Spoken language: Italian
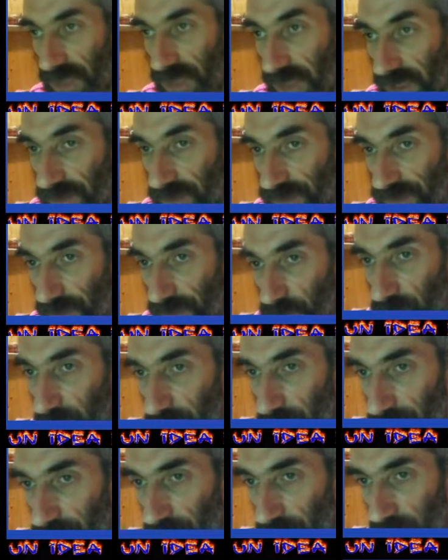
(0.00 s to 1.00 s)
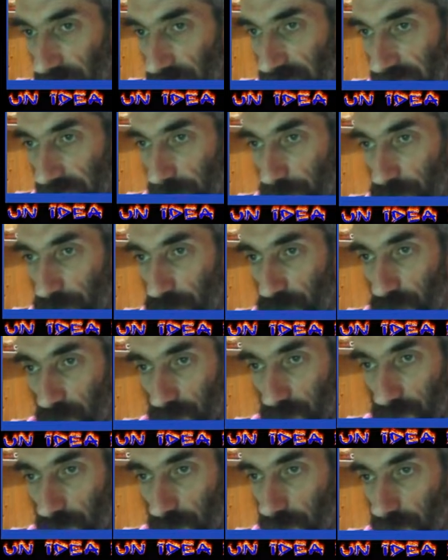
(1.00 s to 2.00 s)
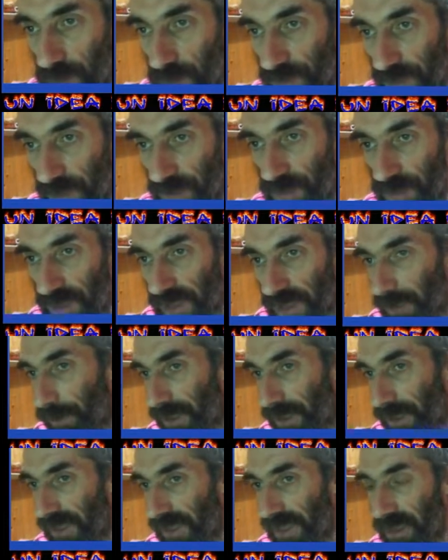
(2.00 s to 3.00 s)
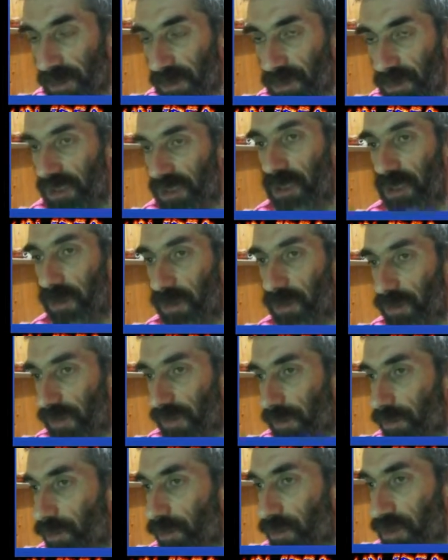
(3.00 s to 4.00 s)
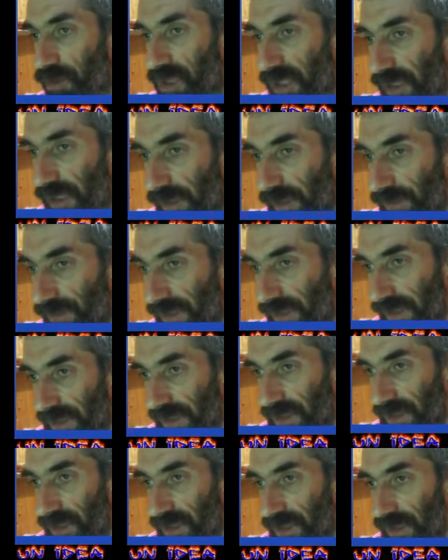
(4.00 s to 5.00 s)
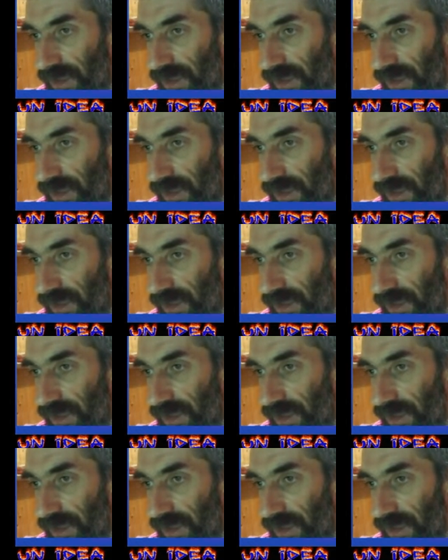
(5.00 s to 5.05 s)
Arrivavo anche una volta al punto dove voglio farvi vedere perché oggi non dovrei più riuscire ad arrivarci.